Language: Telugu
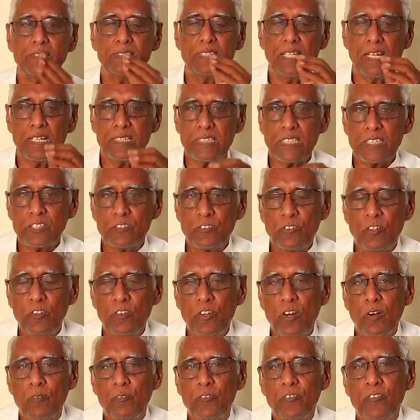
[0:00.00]
జలతత్వం
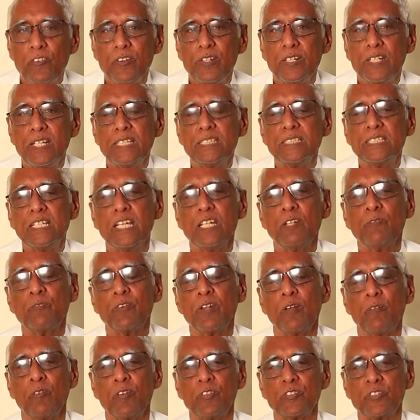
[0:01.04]
లోపం ఉంటే స్కిన్
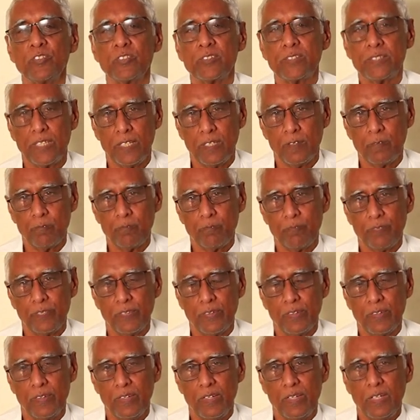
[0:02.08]
ప్రాబ్లమ్స్ వస్తాయి
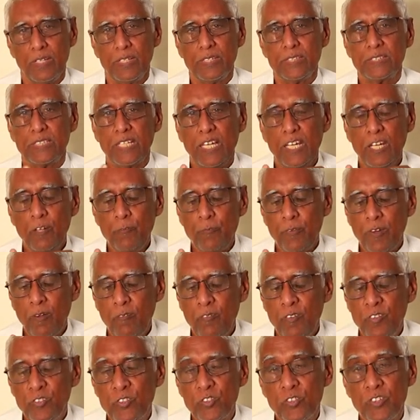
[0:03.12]
స్కిన్
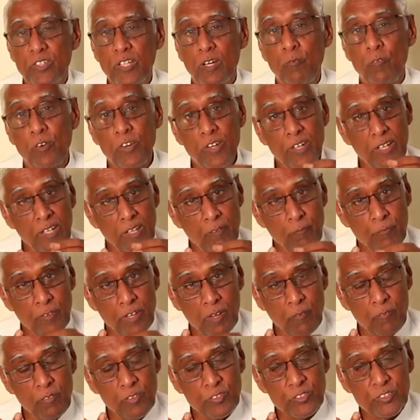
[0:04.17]
ప్రాబ్లమ్స్ కూడా మొండి
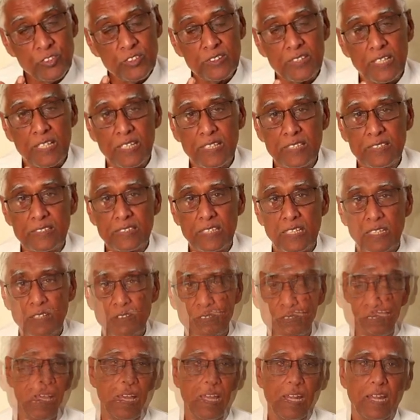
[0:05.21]
ప్రాబ్లమ్స్ని
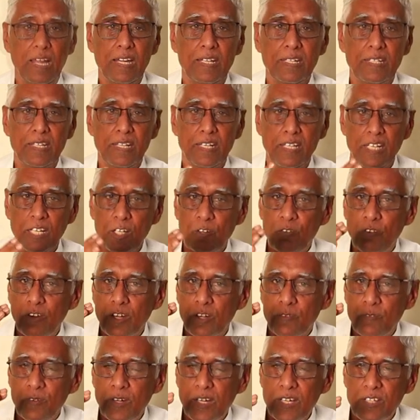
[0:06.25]
తగ్గించలేవు అలా అంటే రింగ్
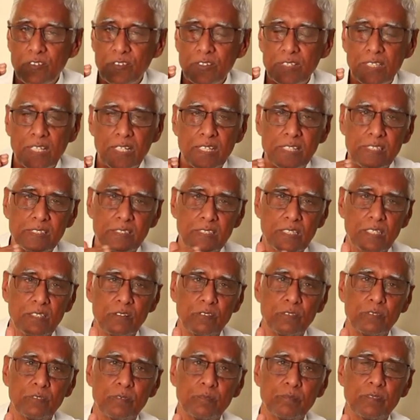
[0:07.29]
వరం లాంటివి
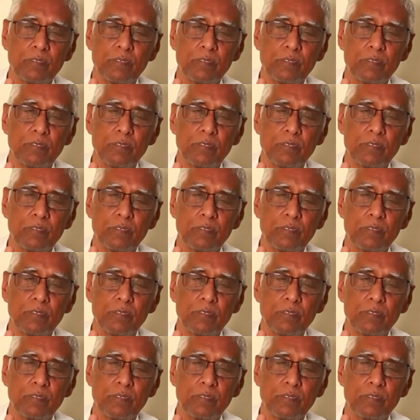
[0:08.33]
తగ్గించలేవు